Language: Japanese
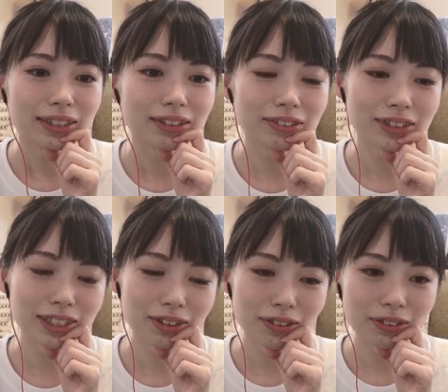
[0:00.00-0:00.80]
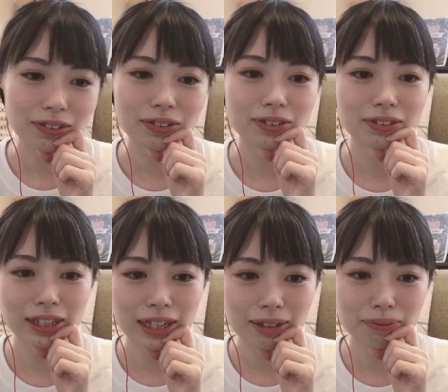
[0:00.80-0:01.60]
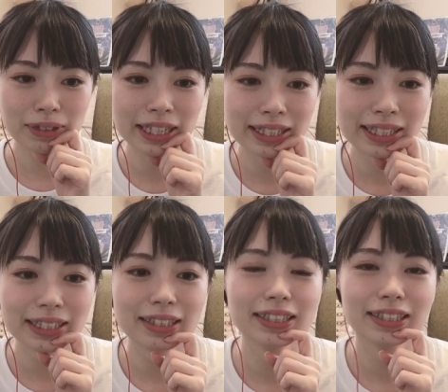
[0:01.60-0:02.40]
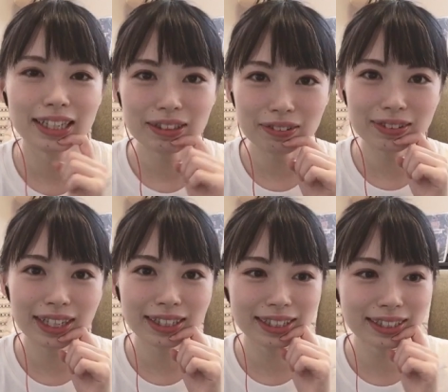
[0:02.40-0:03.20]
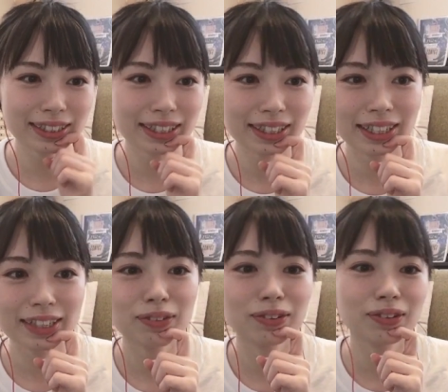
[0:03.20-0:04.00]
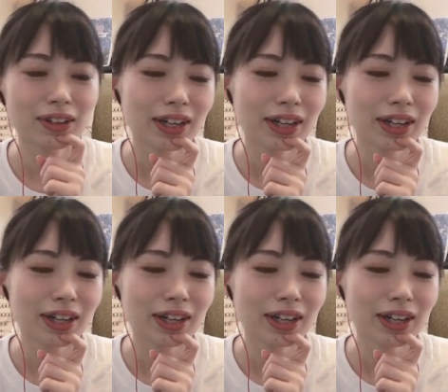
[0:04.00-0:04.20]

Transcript: 10人十色というか、まあ、7人ですけど7人7色の